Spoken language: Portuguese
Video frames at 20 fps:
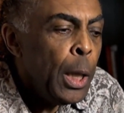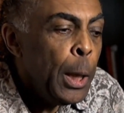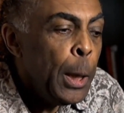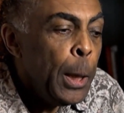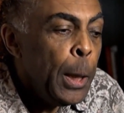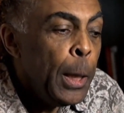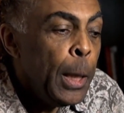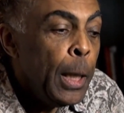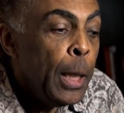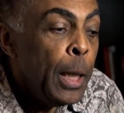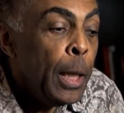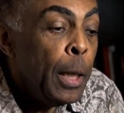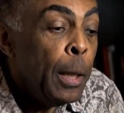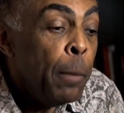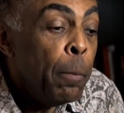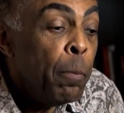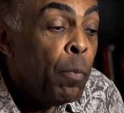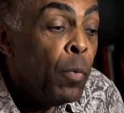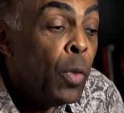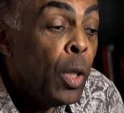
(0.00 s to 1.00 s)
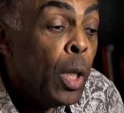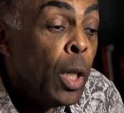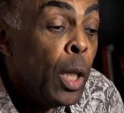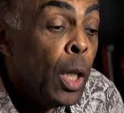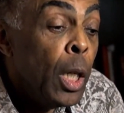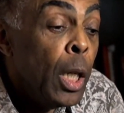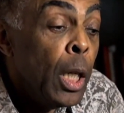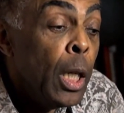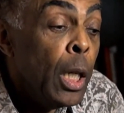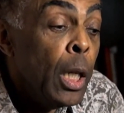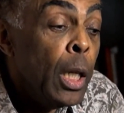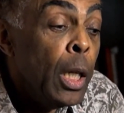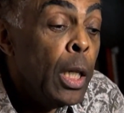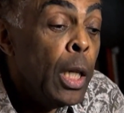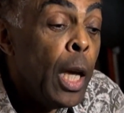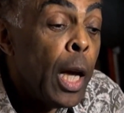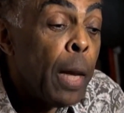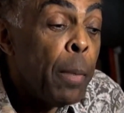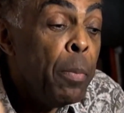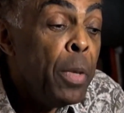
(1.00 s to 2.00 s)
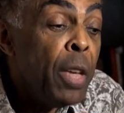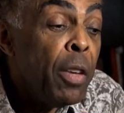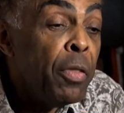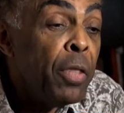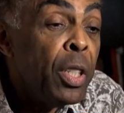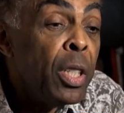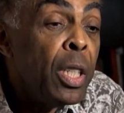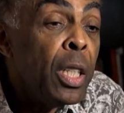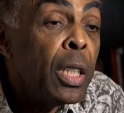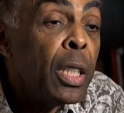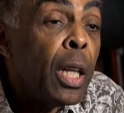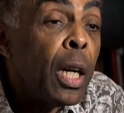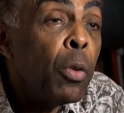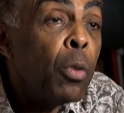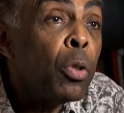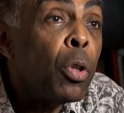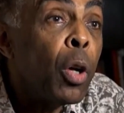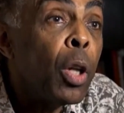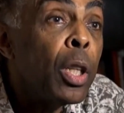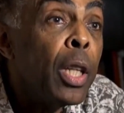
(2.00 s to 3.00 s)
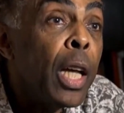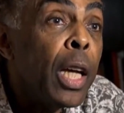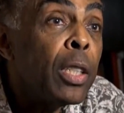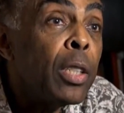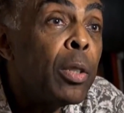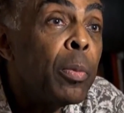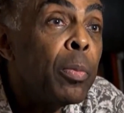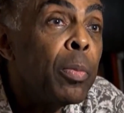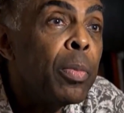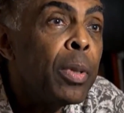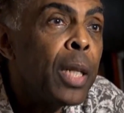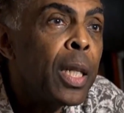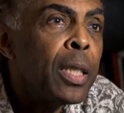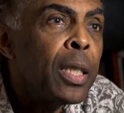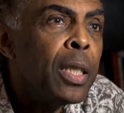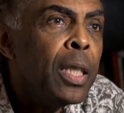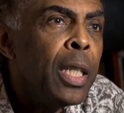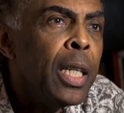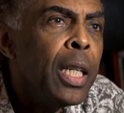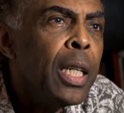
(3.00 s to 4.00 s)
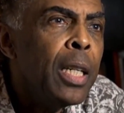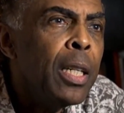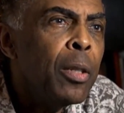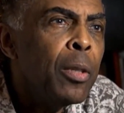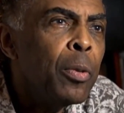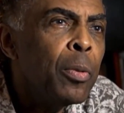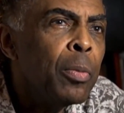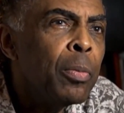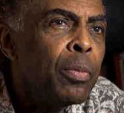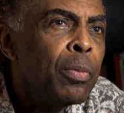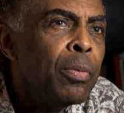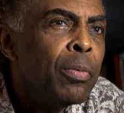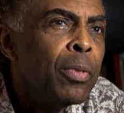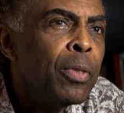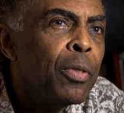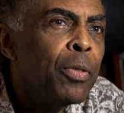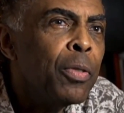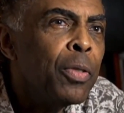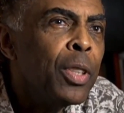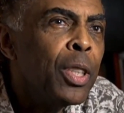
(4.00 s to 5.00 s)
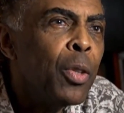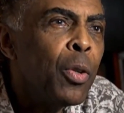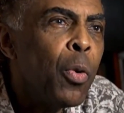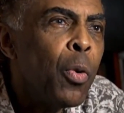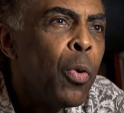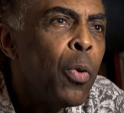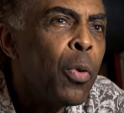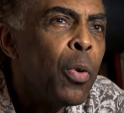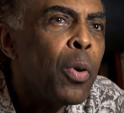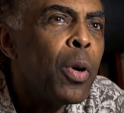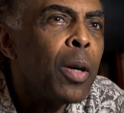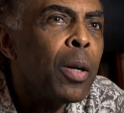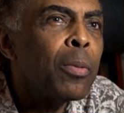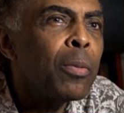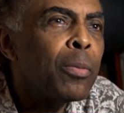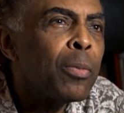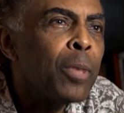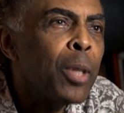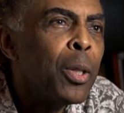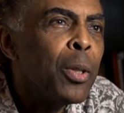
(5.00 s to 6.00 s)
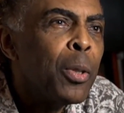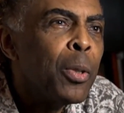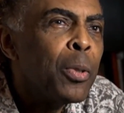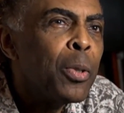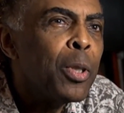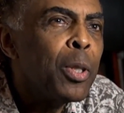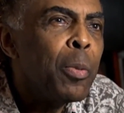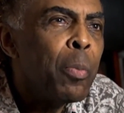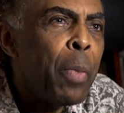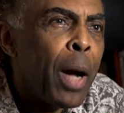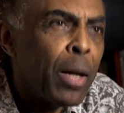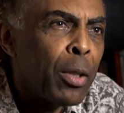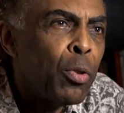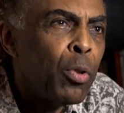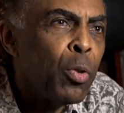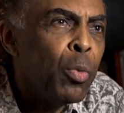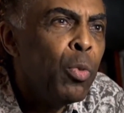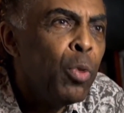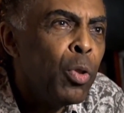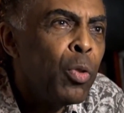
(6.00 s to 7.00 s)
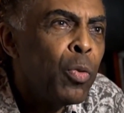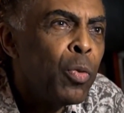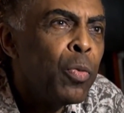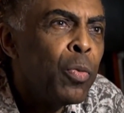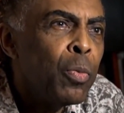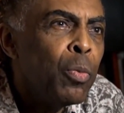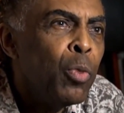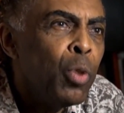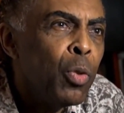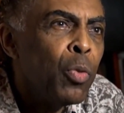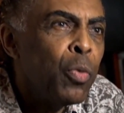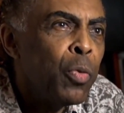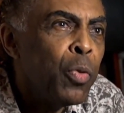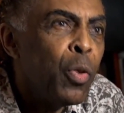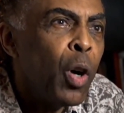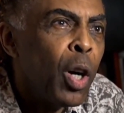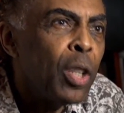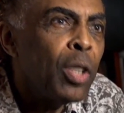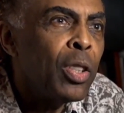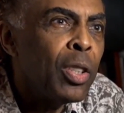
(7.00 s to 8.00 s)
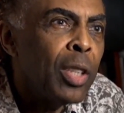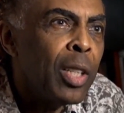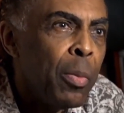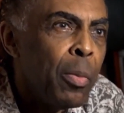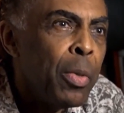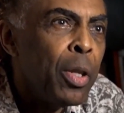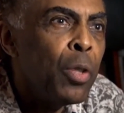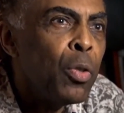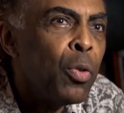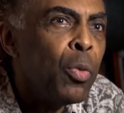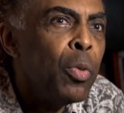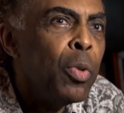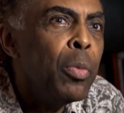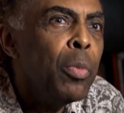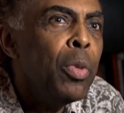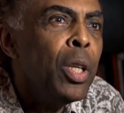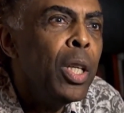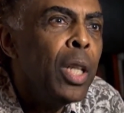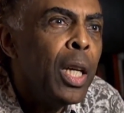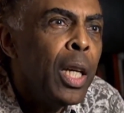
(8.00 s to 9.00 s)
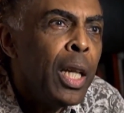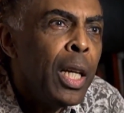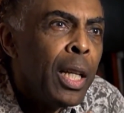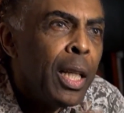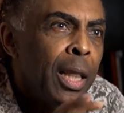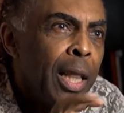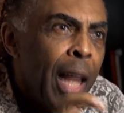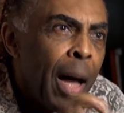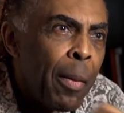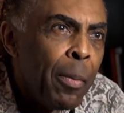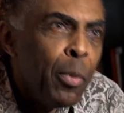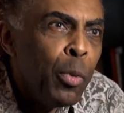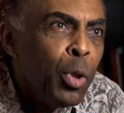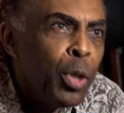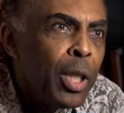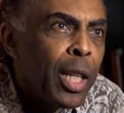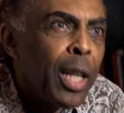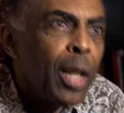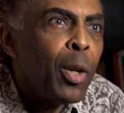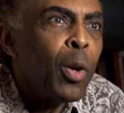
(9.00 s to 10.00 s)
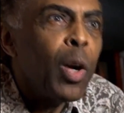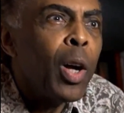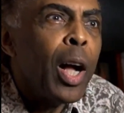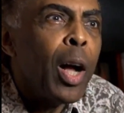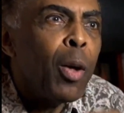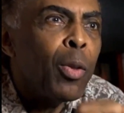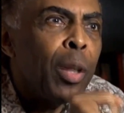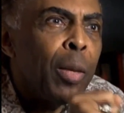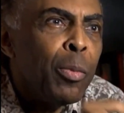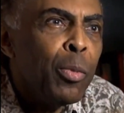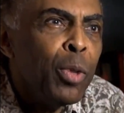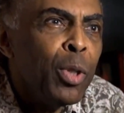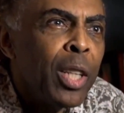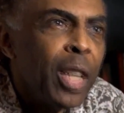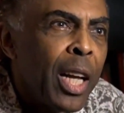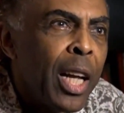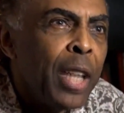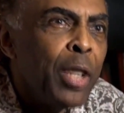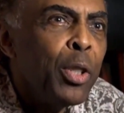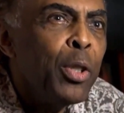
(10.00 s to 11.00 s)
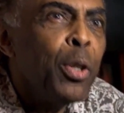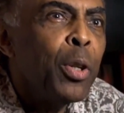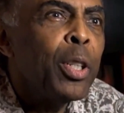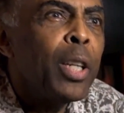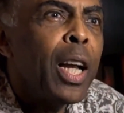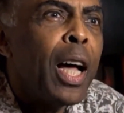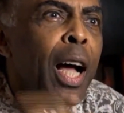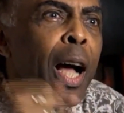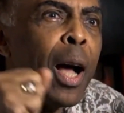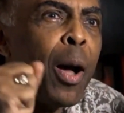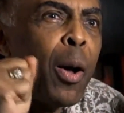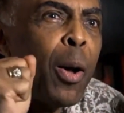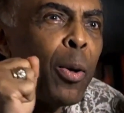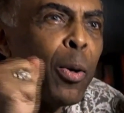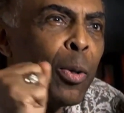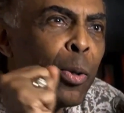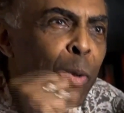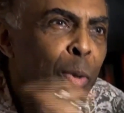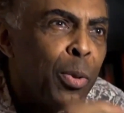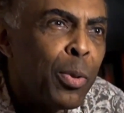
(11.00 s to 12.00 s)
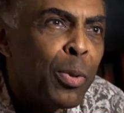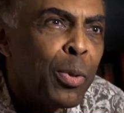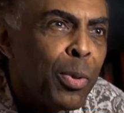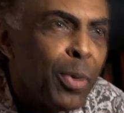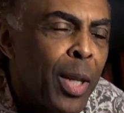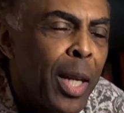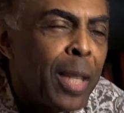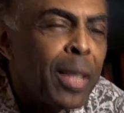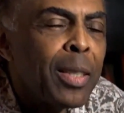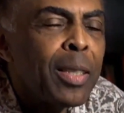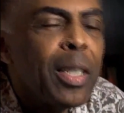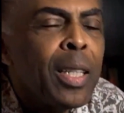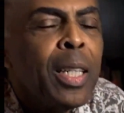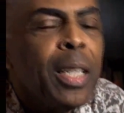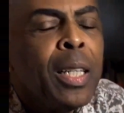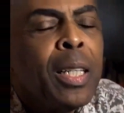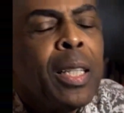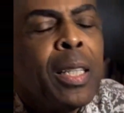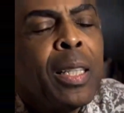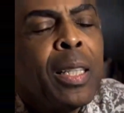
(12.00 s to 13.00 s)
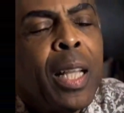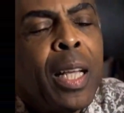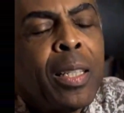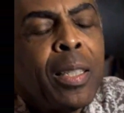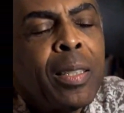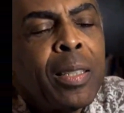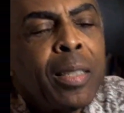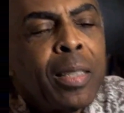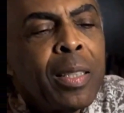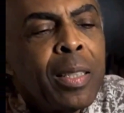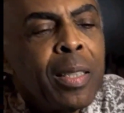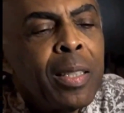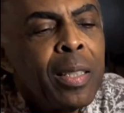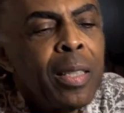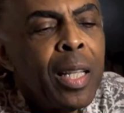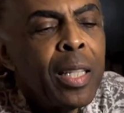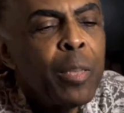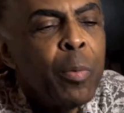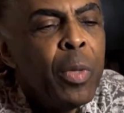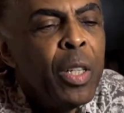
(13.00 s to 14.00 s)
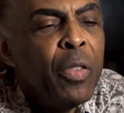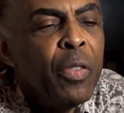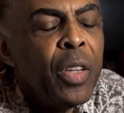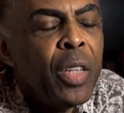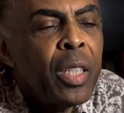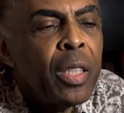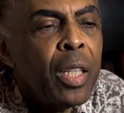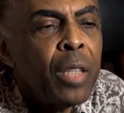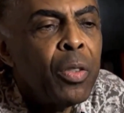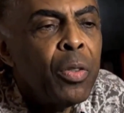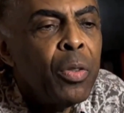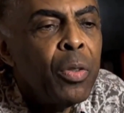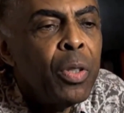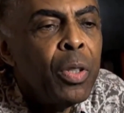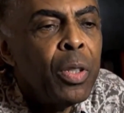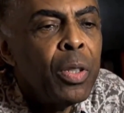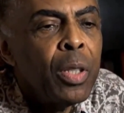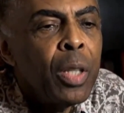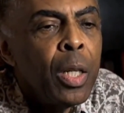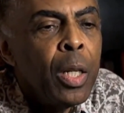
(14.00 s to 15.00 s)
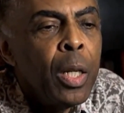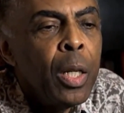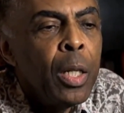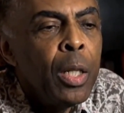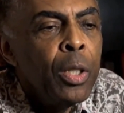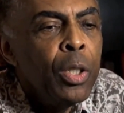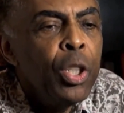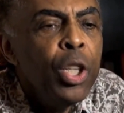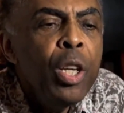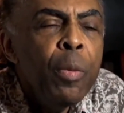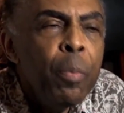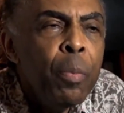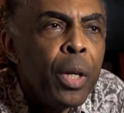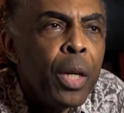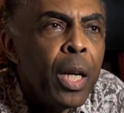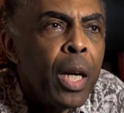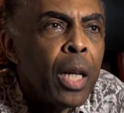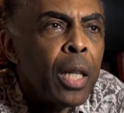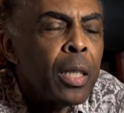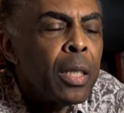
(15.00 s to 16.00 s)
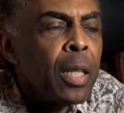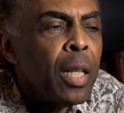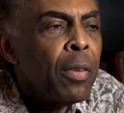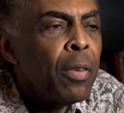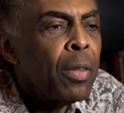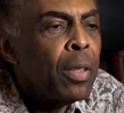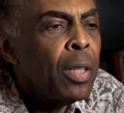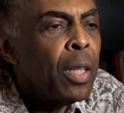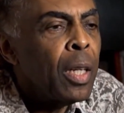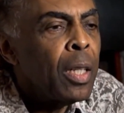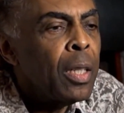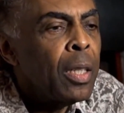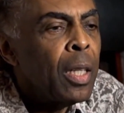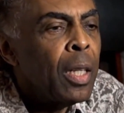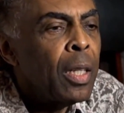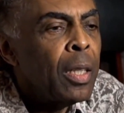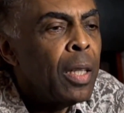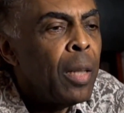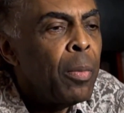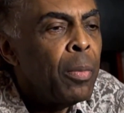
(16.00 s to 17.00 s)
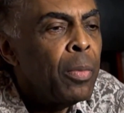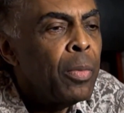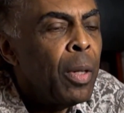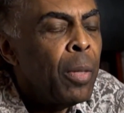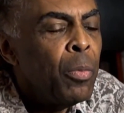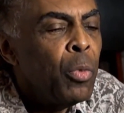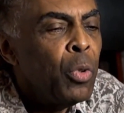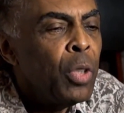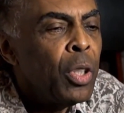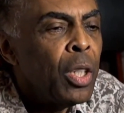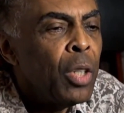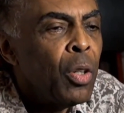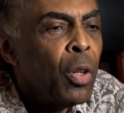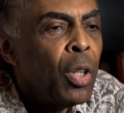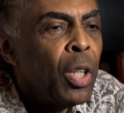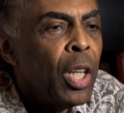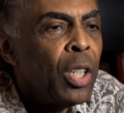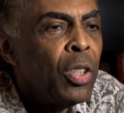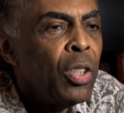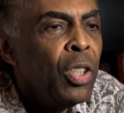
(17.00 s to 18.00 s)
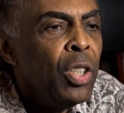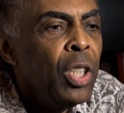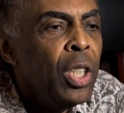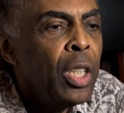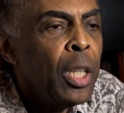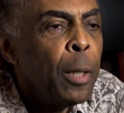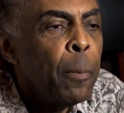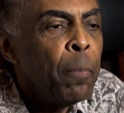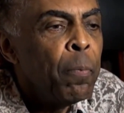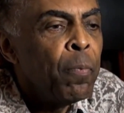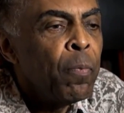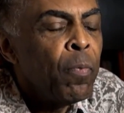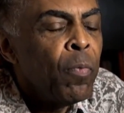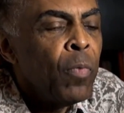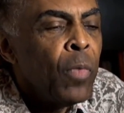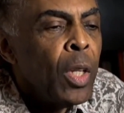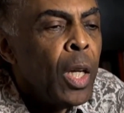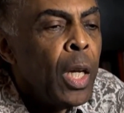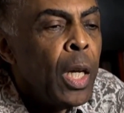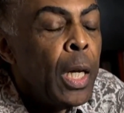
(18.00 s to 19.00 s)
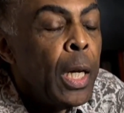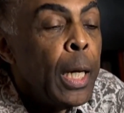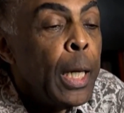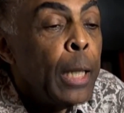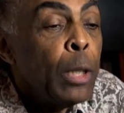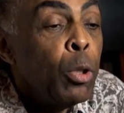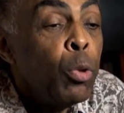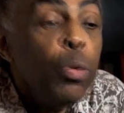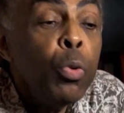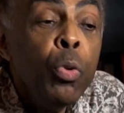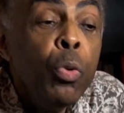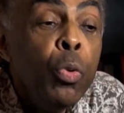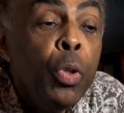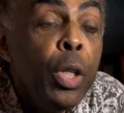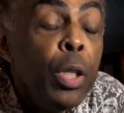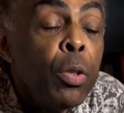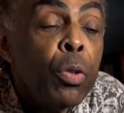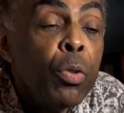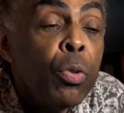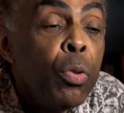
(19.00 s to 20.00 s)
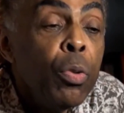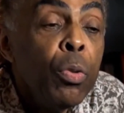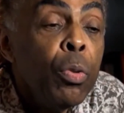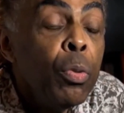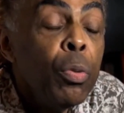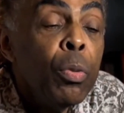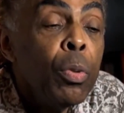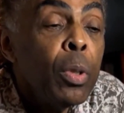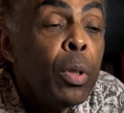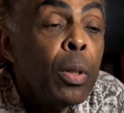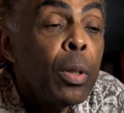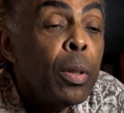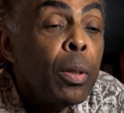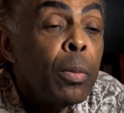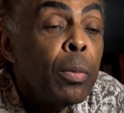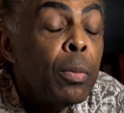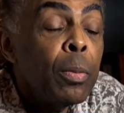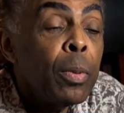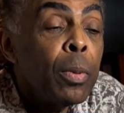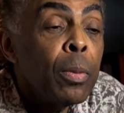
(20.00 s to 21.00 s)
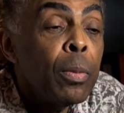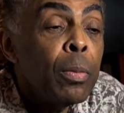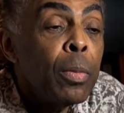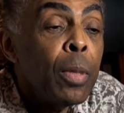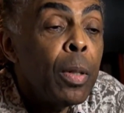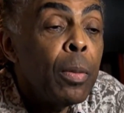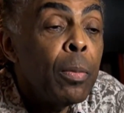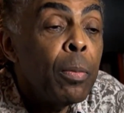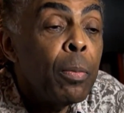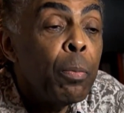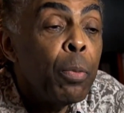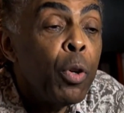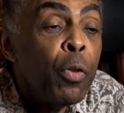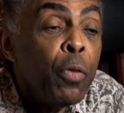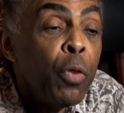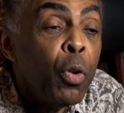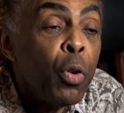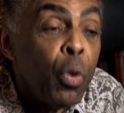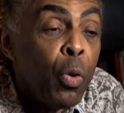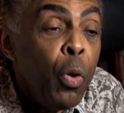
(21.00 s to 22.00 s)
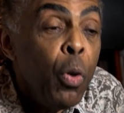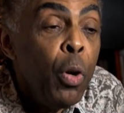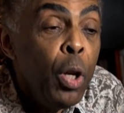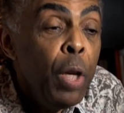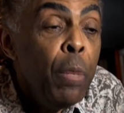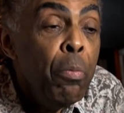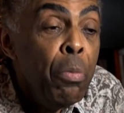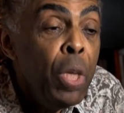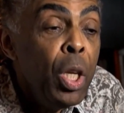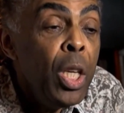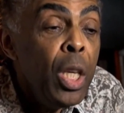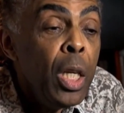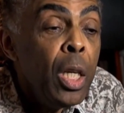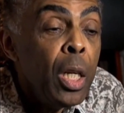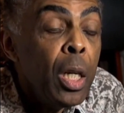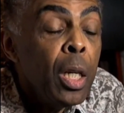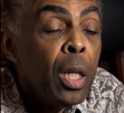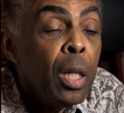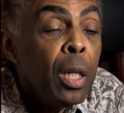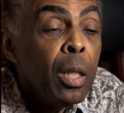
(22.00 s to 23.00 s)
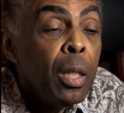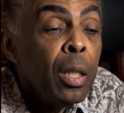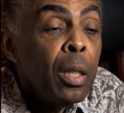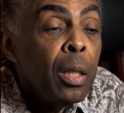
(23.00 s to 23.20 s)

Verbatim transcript: e, e a minha visita ao Nordeste brasileiro, enfim, com os impactos muito, muito fortes também sobre mim da música local, da música regional, dos, das, das, das manifestações típicas da, da, da, da música nordestina. É, tudo isso eh, provocou em mim